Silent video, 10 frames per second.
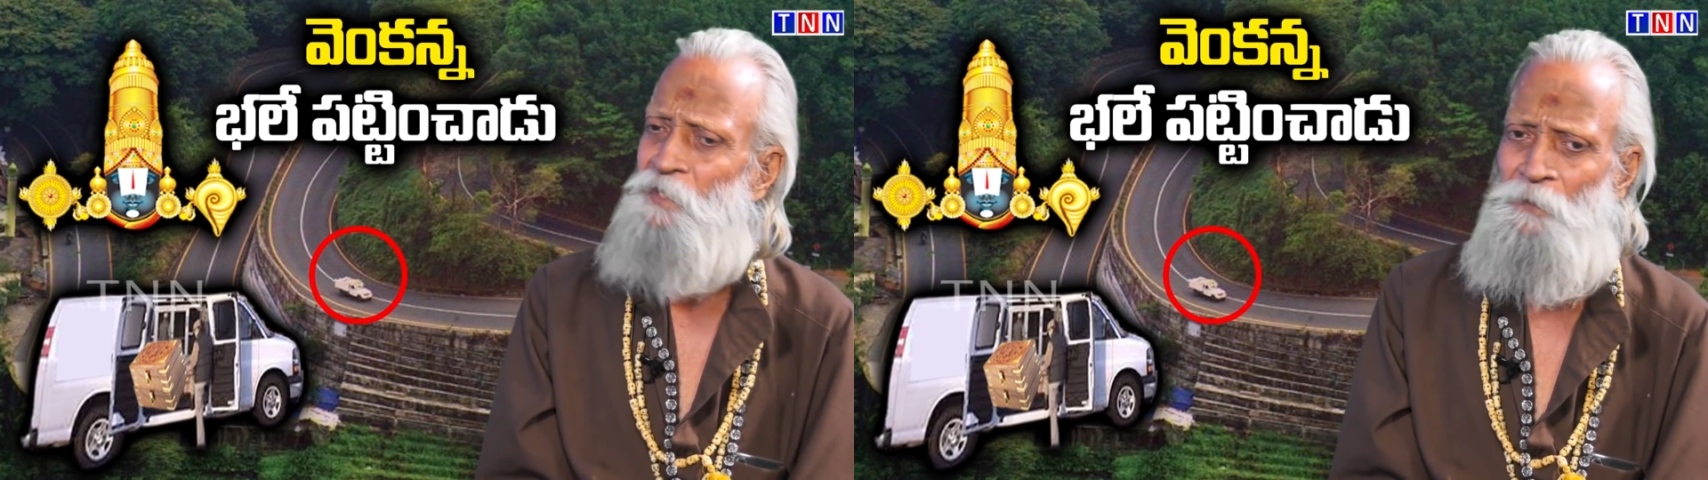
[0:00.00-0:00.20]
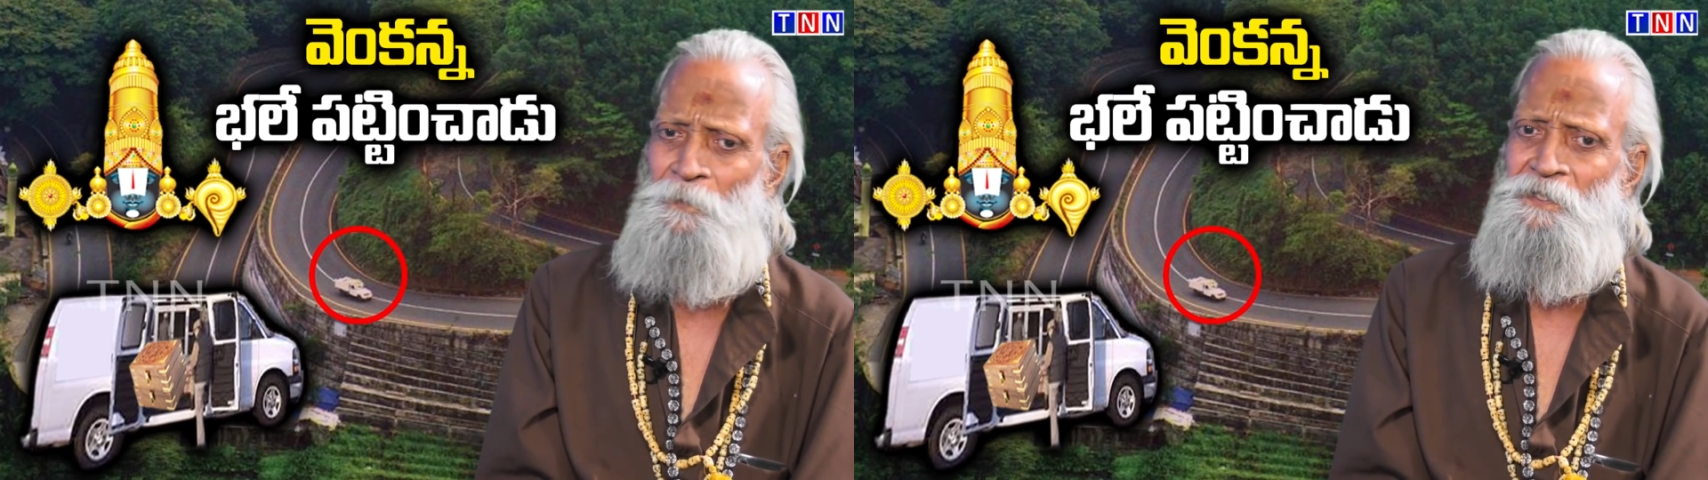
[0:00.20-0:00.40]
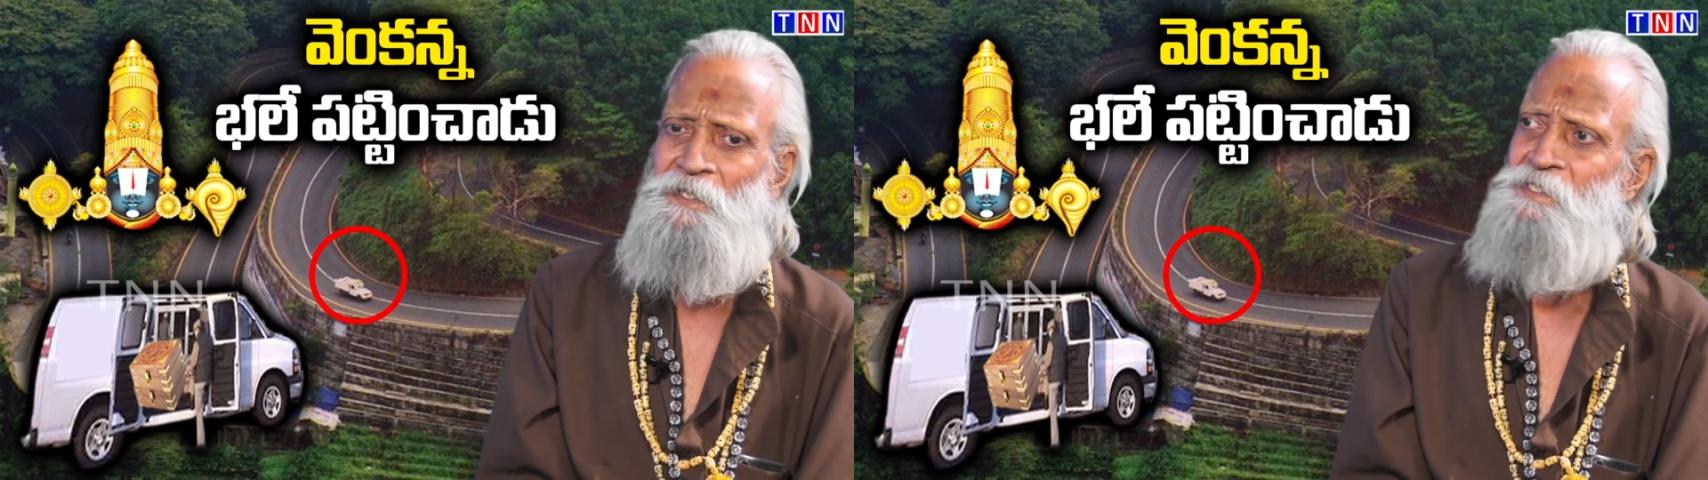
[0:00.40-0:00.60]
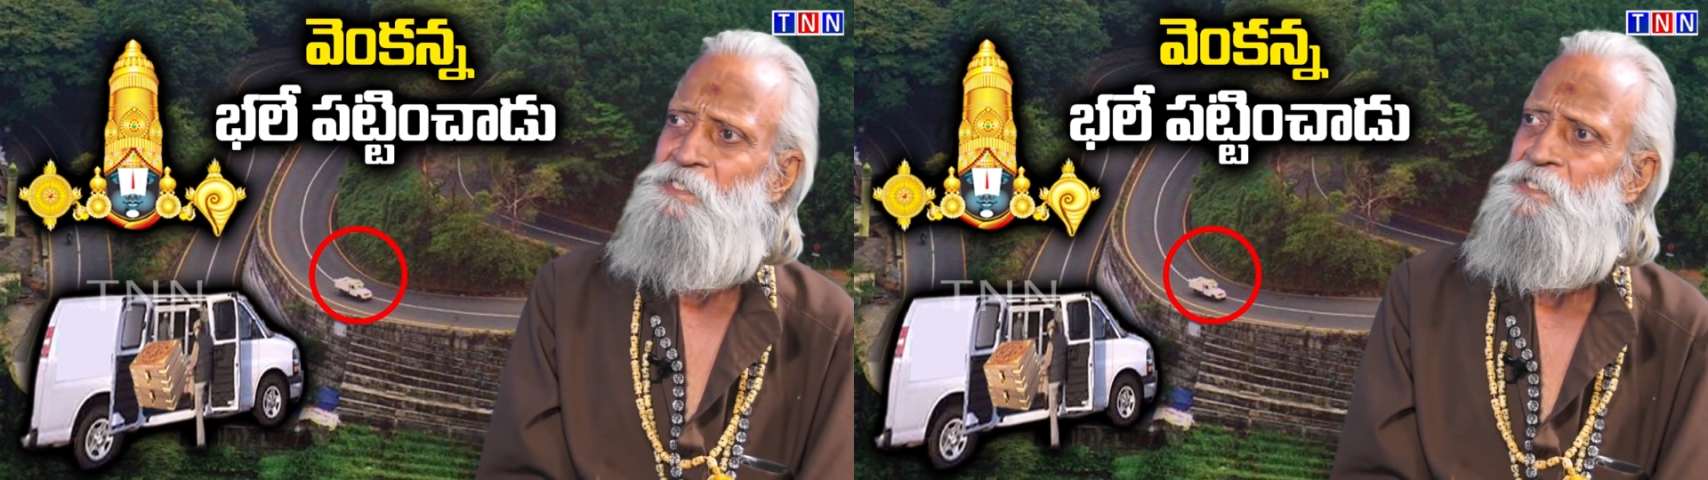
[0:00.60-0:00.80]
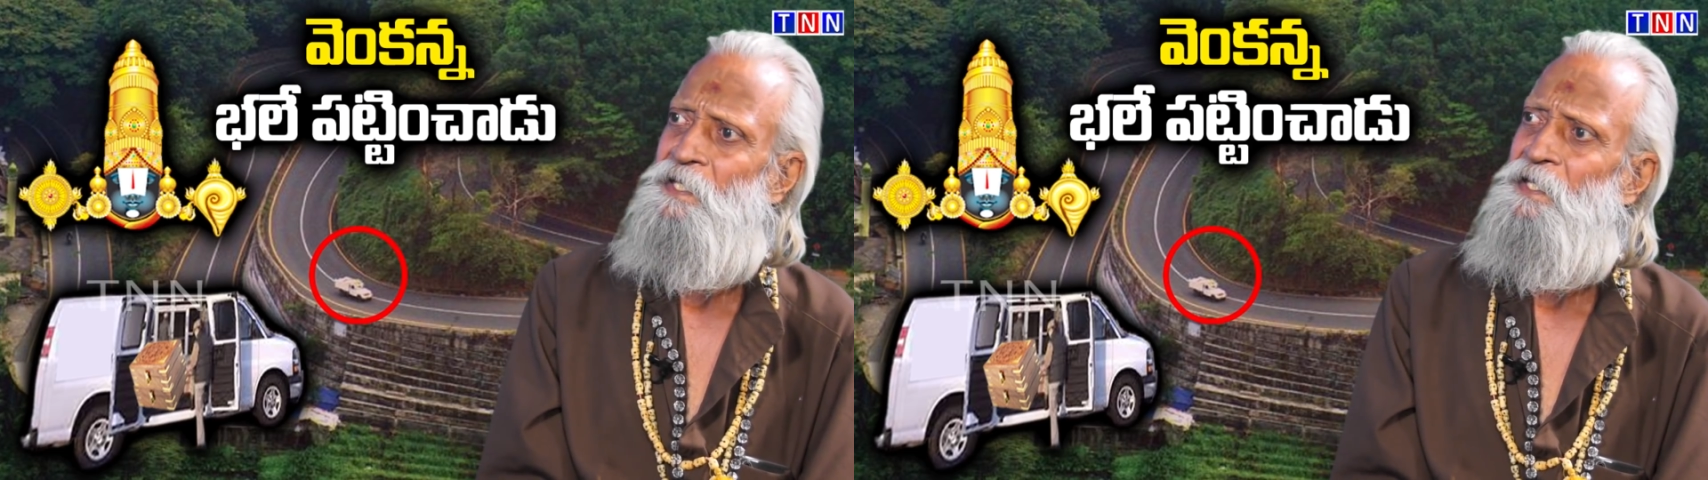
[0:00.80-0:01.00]
తిరుపతి
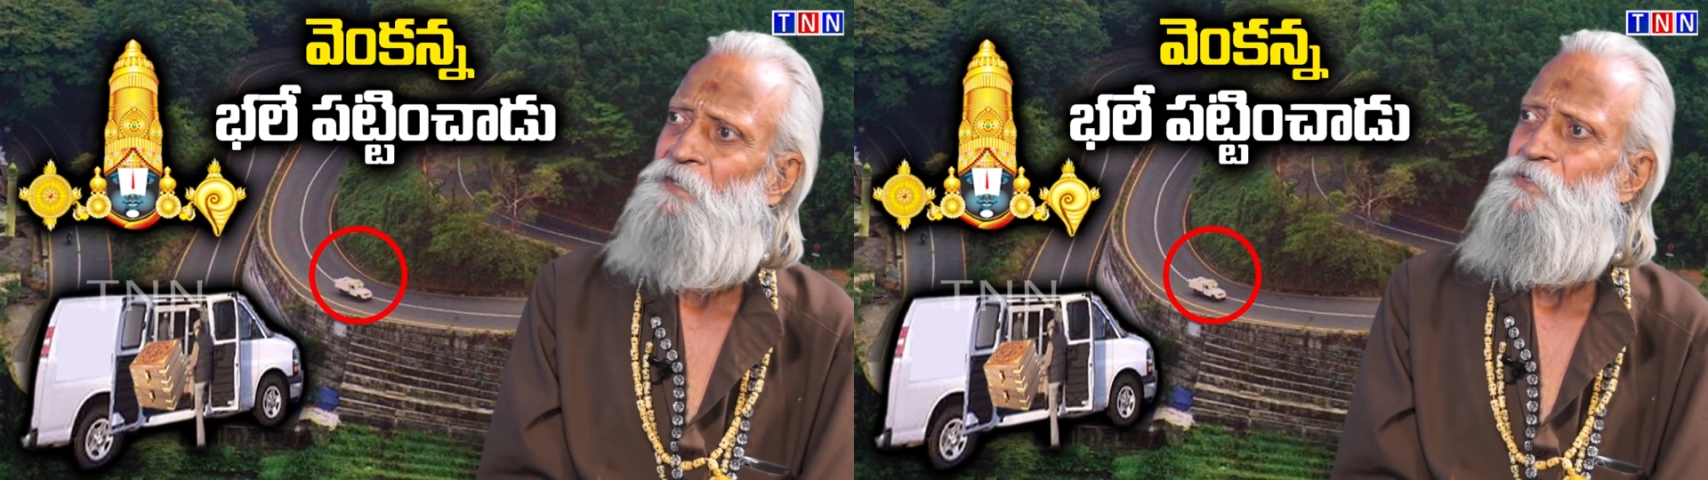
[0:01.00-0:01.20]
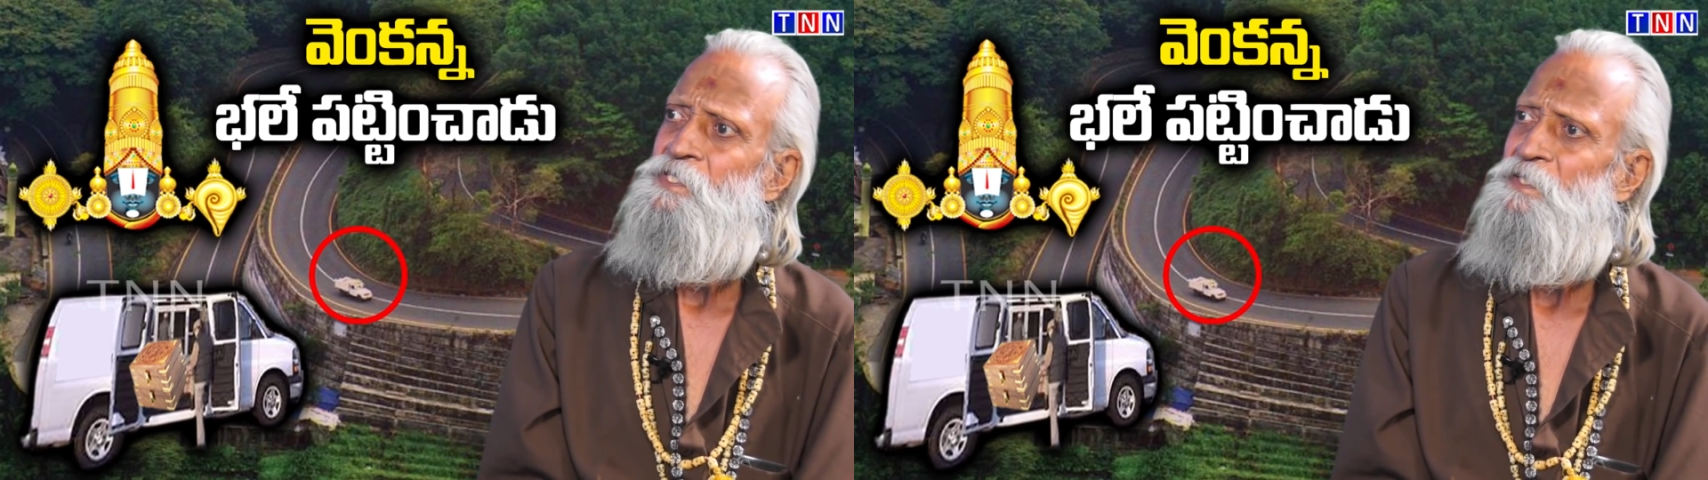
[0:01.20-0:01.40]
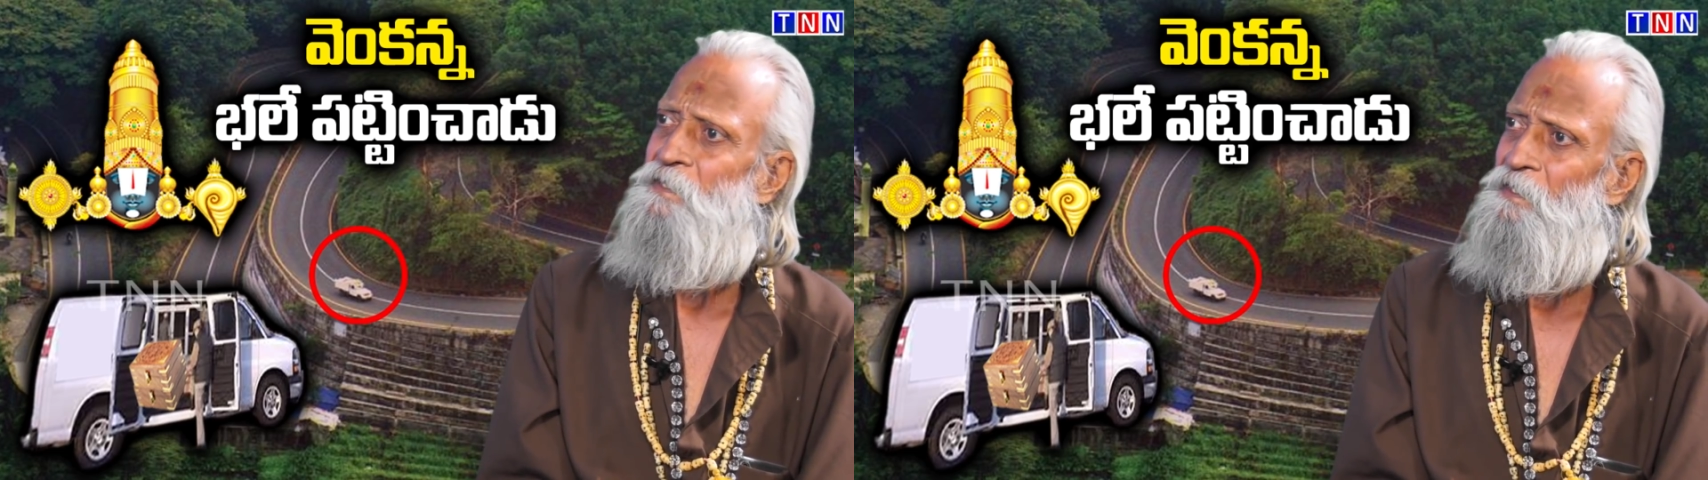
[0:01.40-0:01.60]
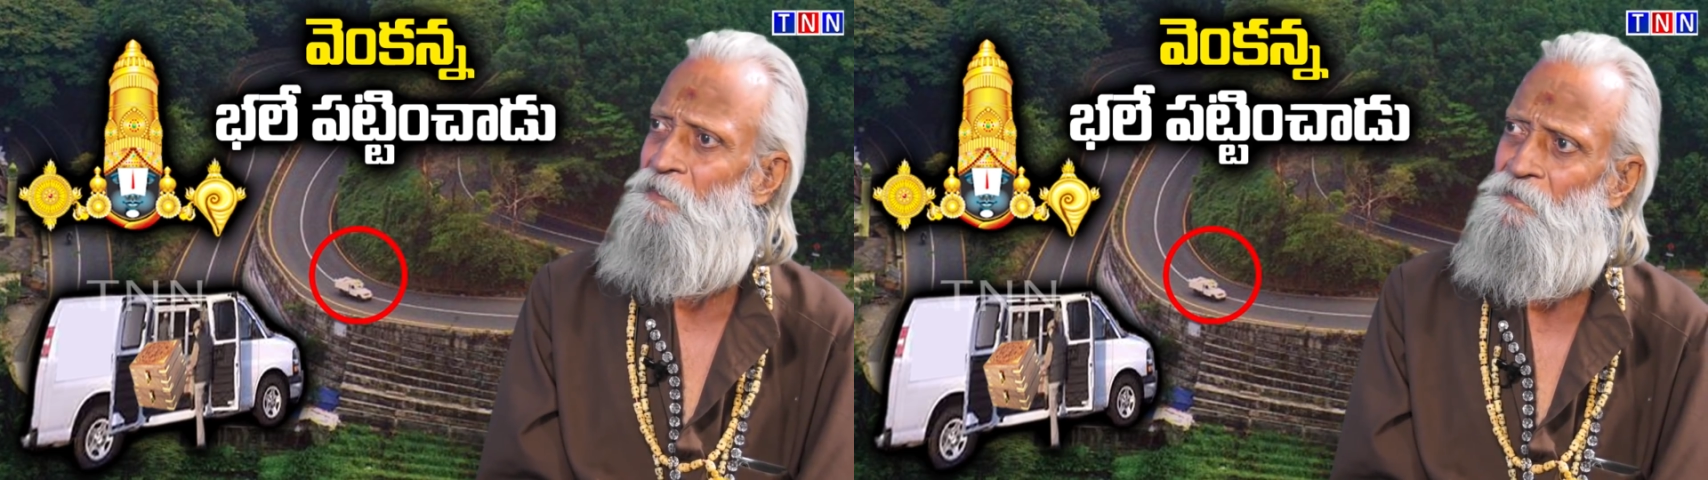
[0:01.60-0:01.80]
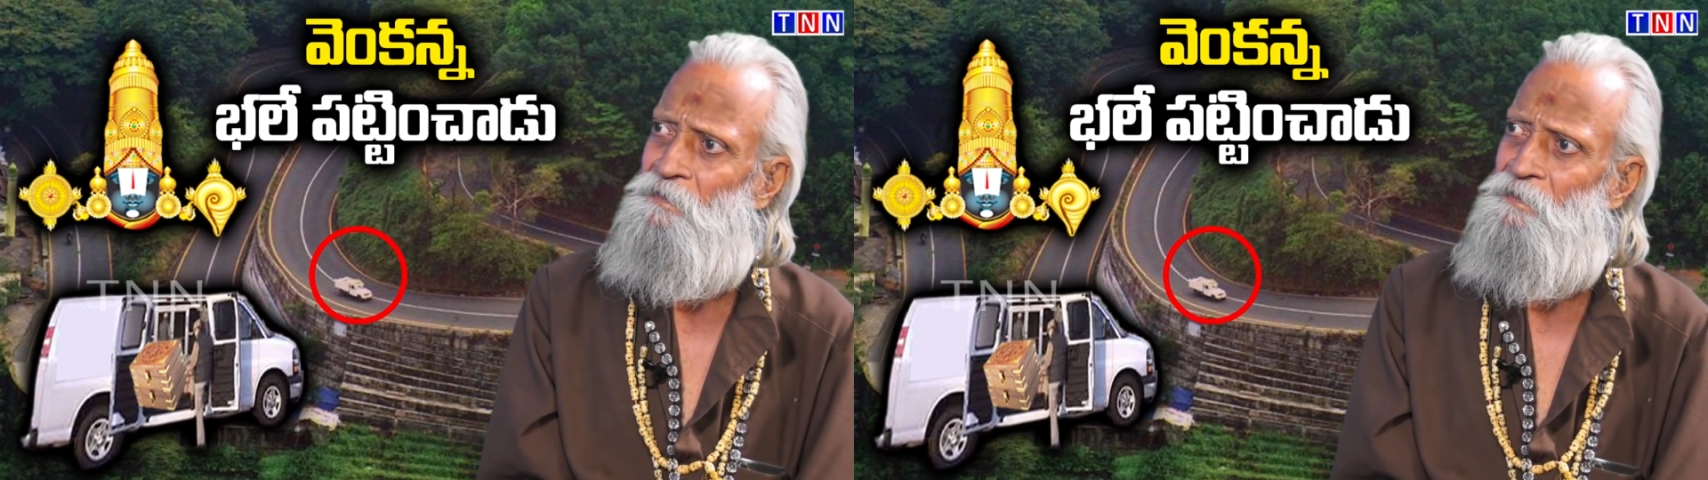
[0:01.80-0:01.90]
నుంచి చెన్నైకి వచ్చింది